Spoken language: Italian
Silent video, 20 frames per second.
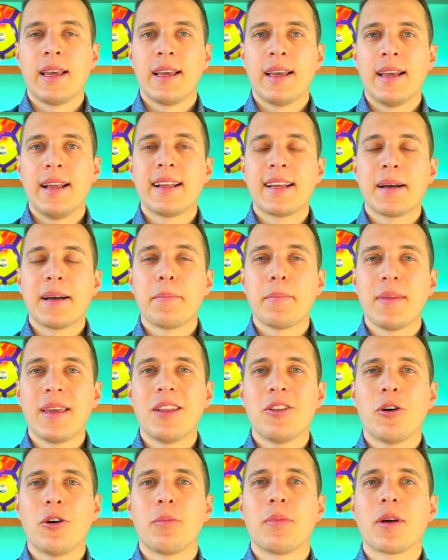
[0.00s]
Il
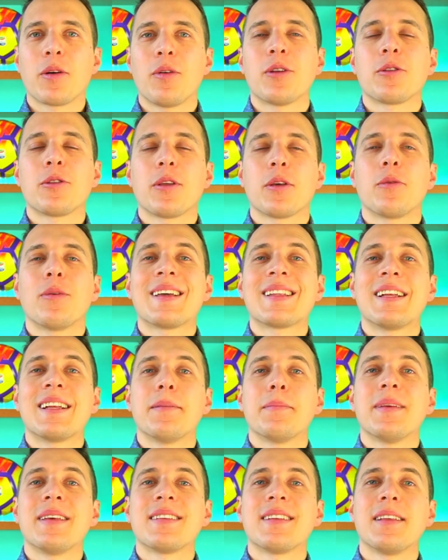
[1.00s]
cammino per quanto riguarda il
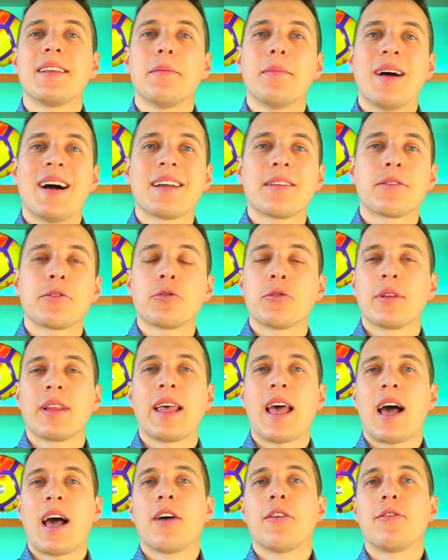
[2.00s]
mese di marzo non
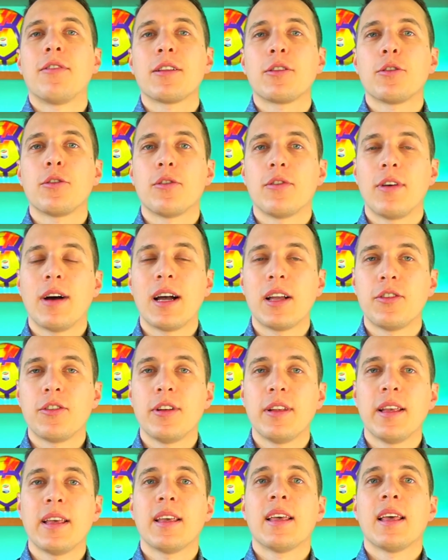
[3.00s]
è affatto
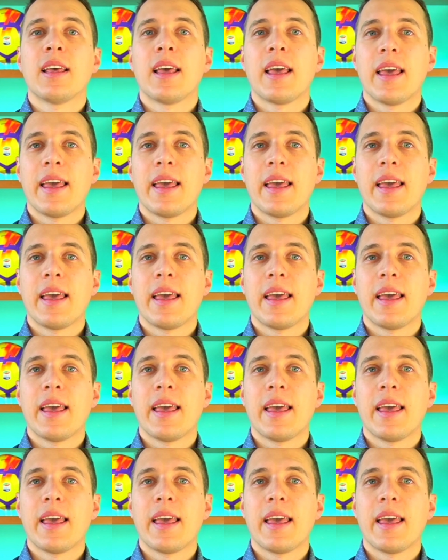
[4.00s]
facile